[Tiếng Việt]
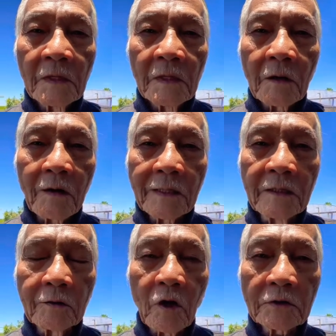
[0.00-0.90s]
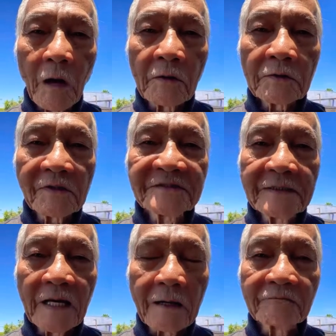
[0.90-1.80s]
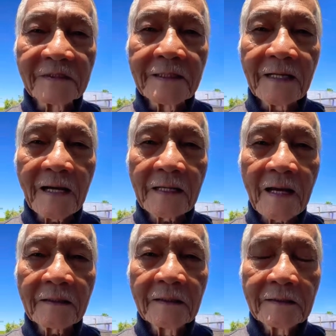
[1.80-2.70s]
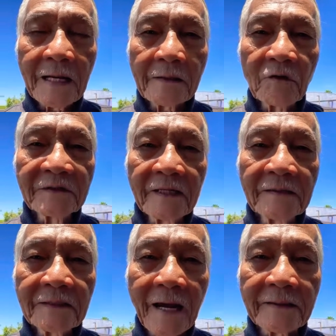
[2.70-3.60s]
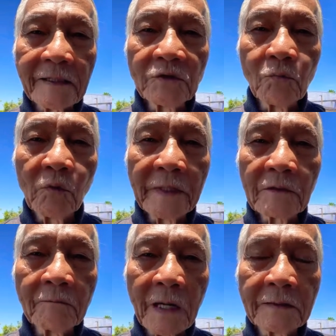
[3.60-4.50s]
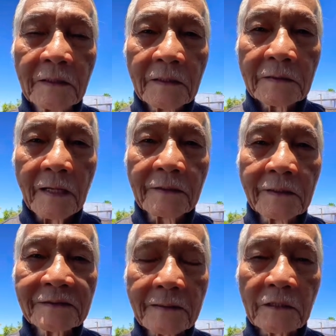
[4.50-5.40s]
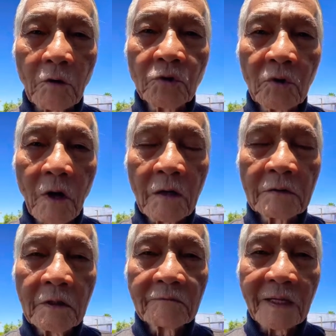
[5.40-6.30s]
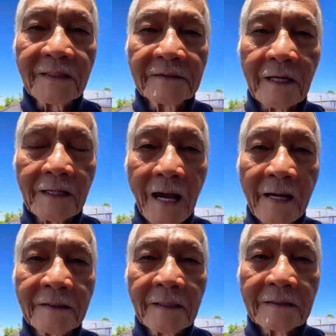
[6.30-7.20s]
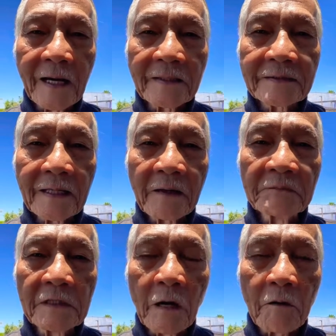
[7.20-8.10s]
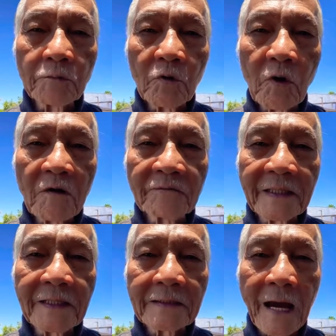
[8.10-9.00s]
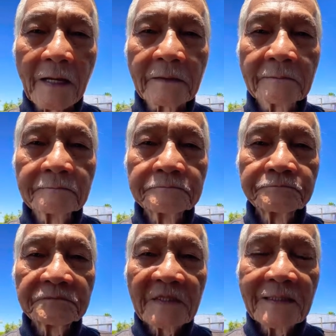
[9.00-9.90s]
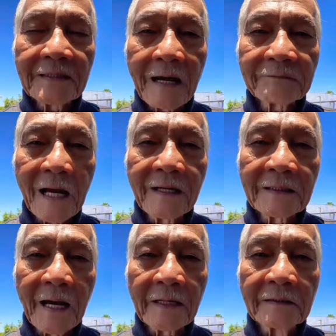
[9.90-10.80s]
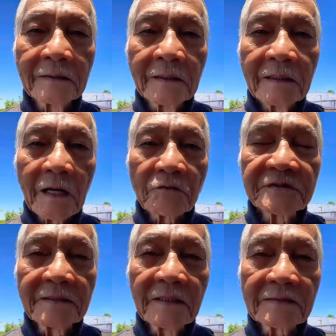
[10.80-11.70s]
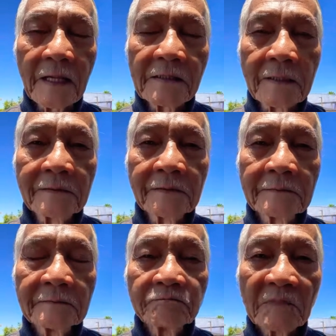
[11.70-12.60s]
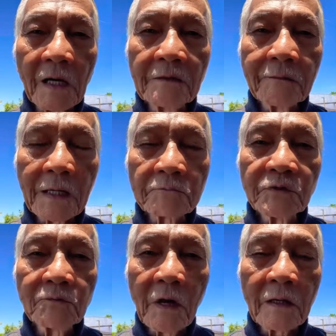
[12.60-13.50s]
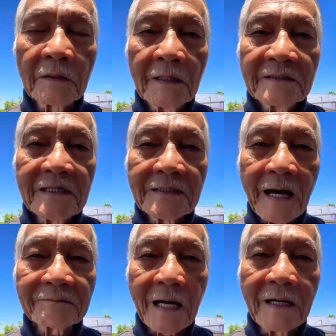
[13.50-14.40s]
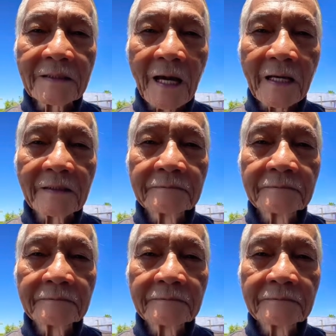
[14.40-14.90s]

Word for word: Con là người có tội, con xin nhận và xin ăn năn. Nay con tin Ngài đã dùng huyết của mình để rửa sạch tội của con và khi trở lại, Ngài sẽ đem linh hồn của con về thiên đàng. Xin cảm tạ ơn Ngài. Cầu xin Đức Thánh Linh ngự vào lòng chúng con, xin cảm tạ ơn Ngài.